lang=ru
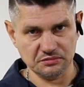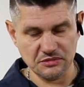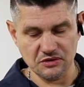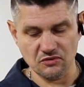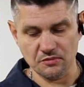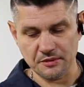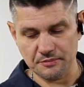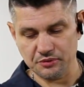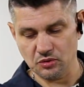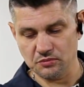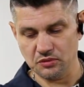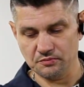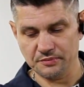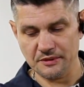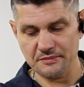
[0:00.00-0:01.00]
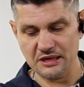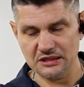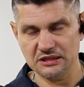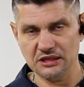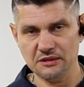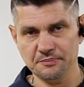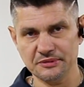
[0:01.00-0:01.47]
Мы его попробуем
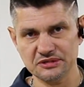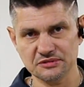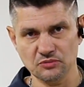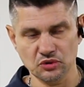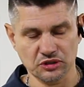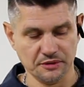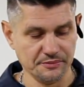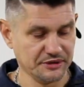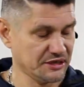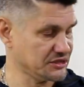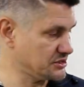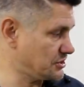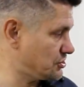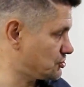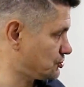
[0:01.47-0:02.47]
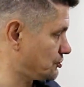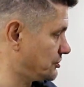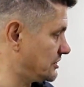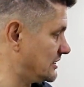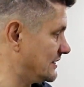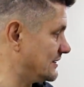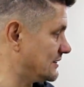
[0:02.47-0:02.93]
помять и посмотрим, трескается
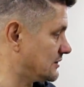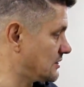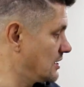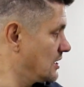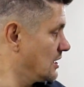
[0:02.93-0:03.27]
он или нет.